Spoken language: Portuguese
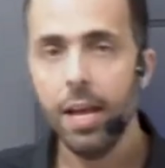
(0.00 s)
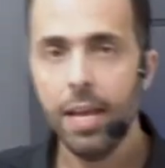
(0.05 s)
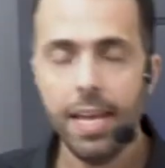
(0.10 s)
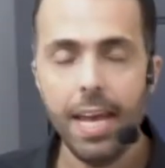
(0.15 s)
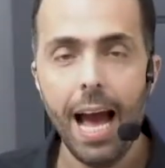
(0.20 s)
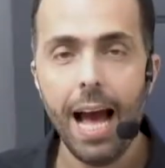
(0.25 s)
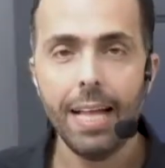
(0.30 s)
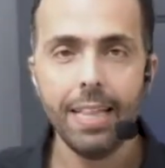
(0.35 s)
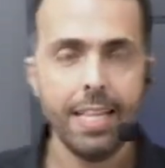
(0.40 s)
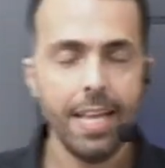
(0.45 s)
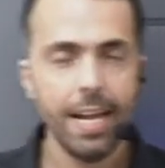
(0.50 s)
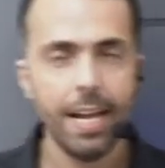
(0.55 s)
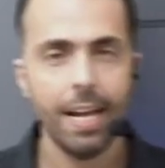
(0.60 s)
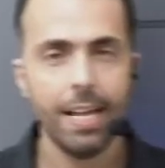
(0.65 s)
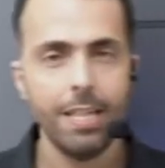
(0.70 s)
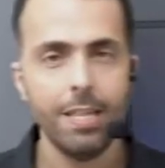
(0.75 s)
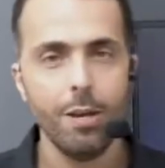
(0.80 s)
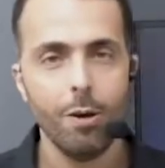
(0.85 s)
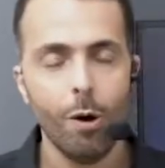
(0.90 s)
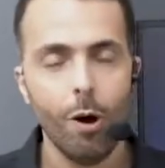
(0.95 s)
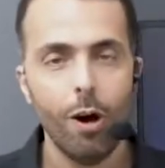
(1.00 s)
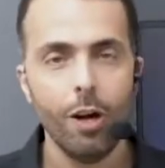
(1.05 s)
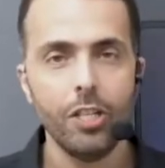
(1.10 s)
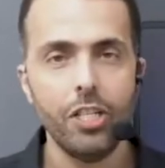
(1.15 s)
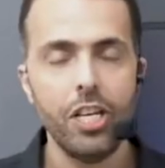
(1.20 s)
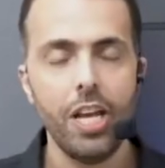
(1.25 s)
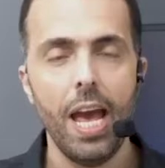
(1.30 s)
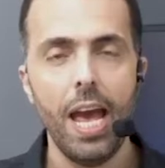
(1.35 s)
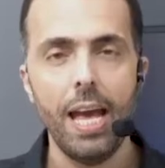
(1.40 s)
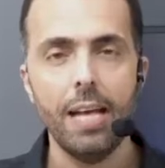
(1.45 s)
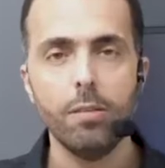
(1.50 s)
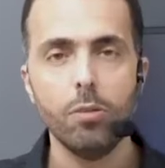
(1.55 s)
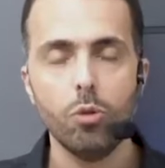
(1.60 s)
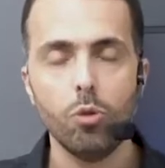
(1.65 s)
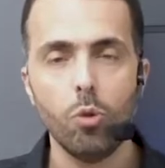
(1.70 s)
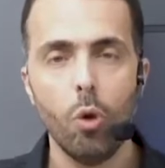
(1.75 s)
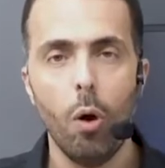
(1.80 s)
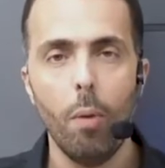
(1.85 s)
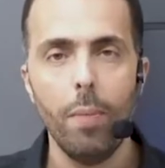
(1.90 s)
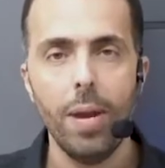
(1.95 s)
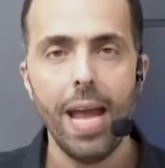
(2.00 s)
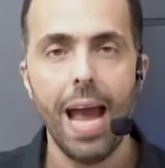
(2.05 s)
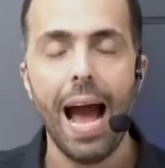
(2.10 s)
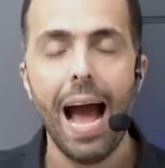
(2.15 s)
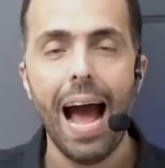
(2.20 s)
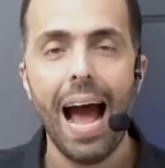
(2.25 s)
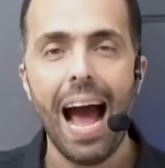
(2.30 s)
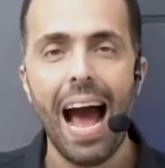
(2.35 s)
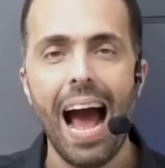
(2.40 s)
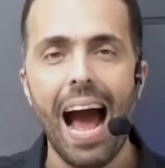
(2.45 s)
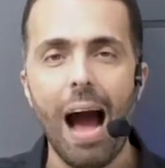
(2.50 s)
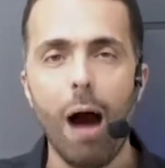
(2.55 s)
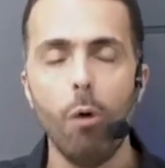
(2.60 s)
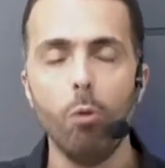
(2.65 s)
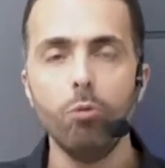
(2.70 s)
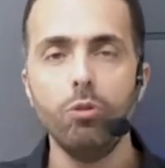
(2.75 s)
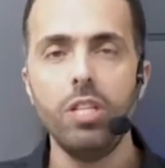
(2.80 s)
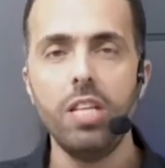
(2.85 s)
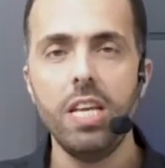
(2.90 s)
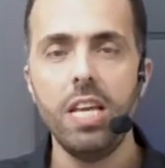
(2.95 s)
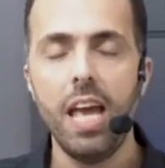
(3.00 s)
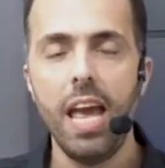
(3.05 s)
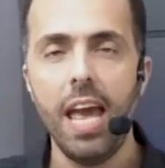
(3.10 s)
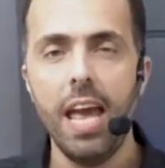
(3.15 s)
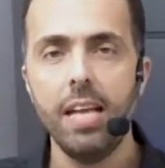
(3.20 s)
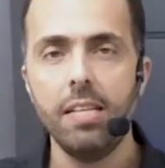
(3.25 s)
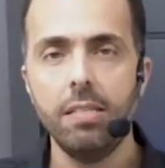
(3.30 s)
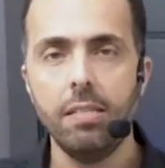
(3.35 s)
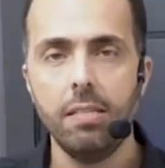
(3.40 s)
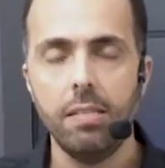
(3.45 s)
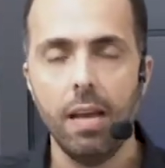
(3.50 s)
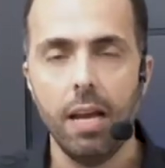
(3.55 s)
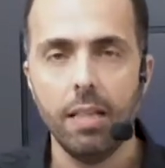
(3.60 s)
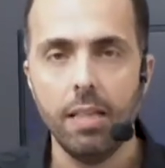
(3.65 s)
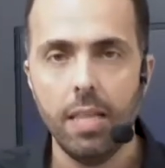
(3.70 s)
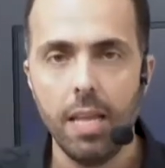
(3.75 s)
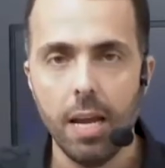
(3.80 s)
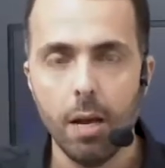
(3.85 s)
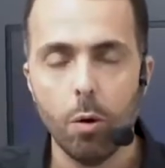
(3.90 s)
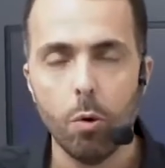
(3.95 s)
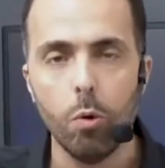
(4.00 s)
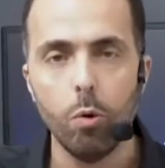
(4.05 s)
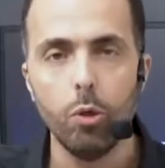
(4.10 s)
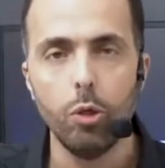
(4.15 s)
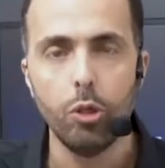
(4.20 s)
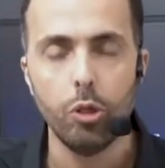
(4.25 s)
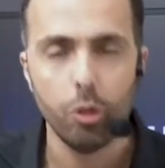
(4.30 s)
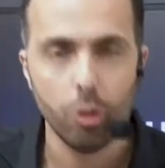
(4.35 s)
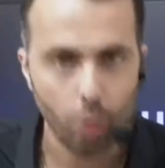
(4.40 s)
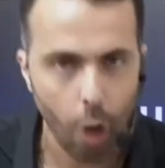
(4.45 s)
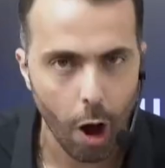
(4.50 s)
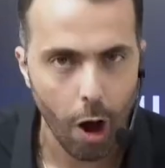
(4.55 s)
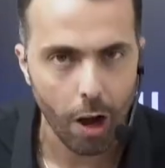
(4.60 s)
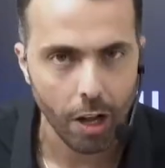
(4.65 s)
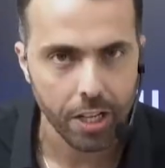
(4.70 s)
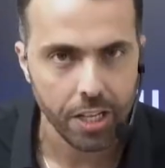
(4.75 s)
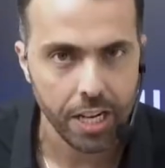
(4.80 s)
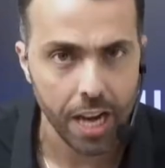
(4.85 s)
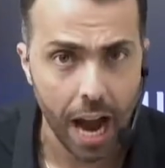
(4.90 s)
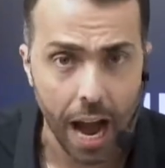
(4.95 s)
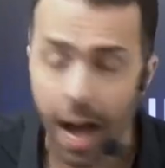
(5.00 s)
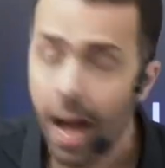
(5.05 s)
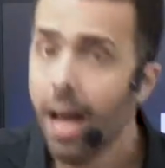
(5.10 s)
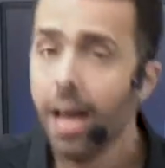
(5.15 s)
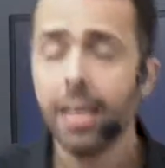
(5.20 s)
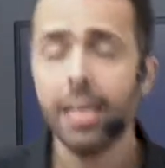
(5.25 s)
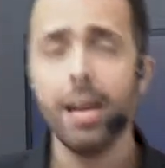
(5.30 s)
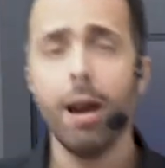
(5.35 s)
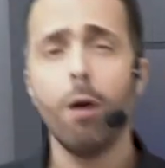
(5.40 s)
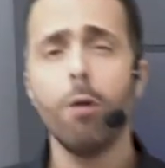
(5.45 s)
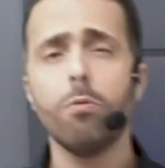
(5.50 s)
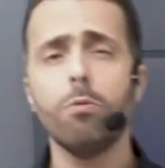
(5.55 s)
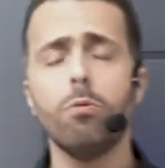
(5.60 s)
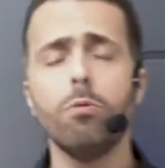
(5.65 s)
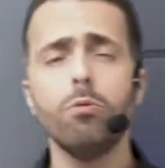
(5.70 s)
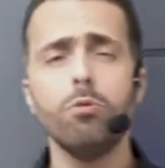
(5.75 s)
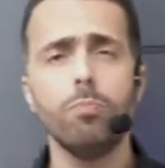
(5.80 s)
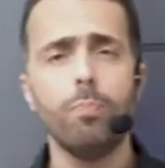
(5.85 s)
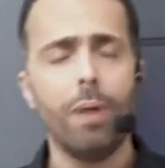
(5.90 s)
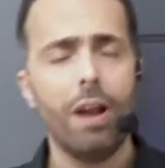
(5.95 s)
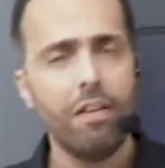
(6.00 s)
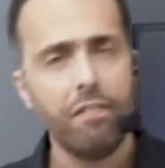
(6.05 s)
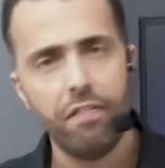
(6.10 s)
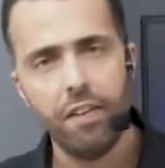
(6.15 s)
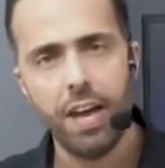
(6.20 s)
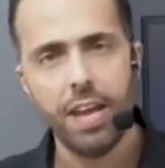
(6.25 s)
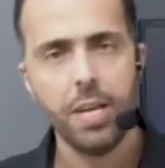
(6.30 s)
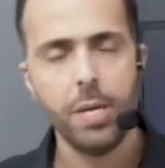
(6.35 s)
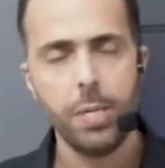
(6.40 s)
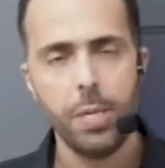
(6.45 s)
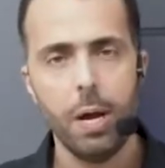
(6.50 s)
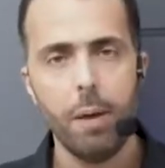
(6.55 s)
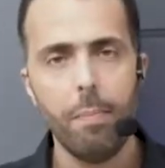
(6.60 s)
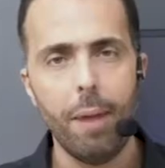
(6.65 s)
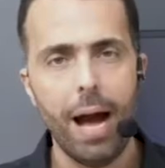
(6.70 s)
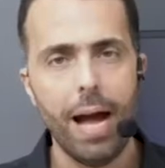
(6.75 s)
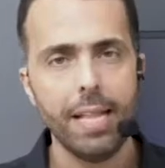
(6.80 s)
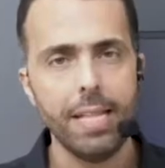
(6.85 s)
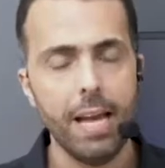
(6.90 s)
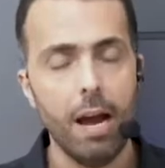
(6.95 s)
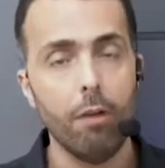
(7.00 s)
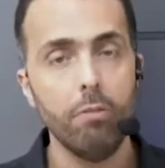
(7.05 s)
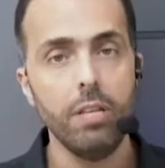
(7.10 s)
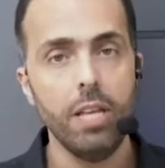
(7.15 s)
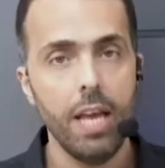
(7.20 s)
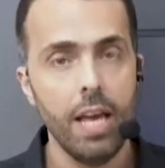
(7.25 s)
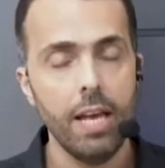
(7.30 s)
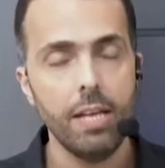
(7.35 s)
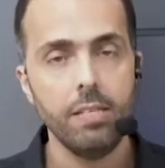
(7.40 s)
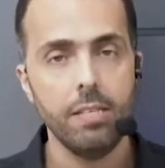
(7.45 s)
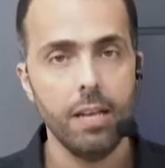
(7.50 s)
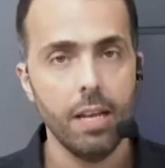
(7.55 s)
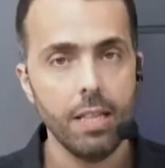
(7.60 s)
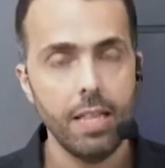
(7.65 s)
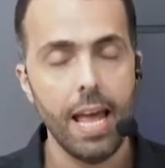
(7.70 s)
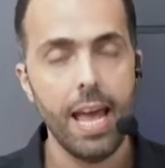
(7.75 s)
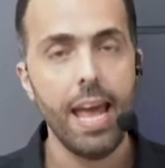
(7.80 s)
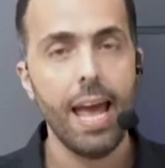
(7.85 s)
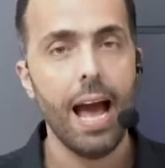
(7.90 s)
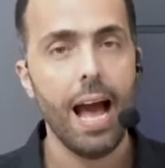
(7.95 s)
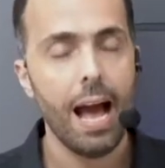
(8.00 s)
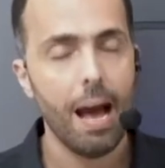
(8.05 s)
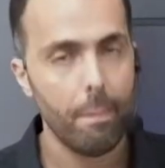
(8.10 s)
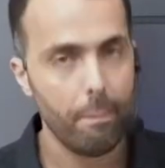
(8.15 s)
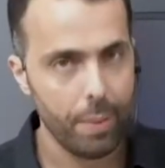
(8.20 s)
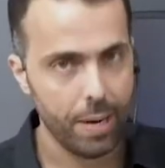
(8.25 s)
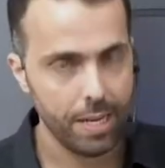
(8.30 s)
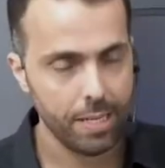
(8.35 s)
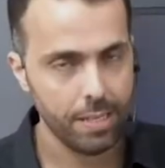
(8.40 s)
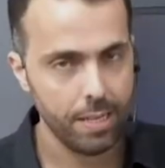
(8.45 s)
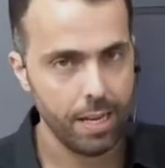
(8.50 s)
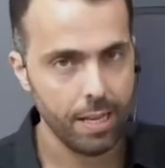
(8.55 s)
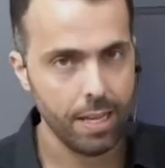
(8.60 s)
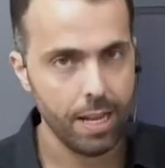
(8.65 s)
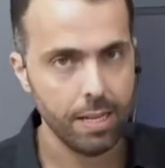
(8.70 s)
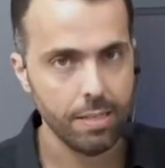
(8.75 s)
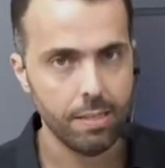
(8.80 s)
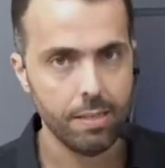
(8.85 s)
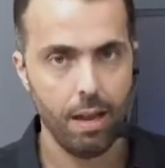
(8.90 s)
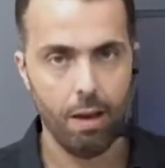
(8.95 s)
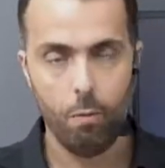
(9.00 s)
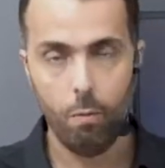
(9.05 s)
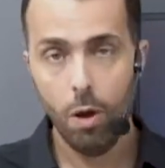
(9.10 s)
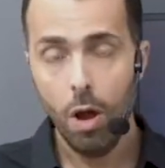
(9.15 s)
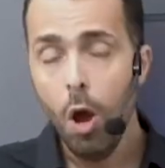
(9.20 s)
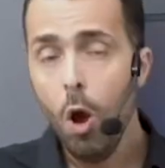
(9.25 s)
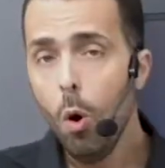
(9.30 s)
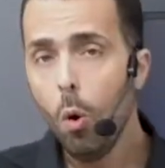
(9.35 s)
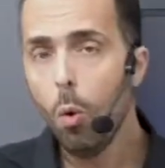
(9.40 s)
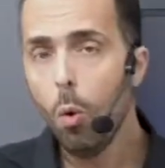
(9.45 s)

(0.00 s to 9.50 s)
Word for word: E a dica de hoje é sobre a audiência de custódia, que alguns preferem chamar de audiência de apresentação.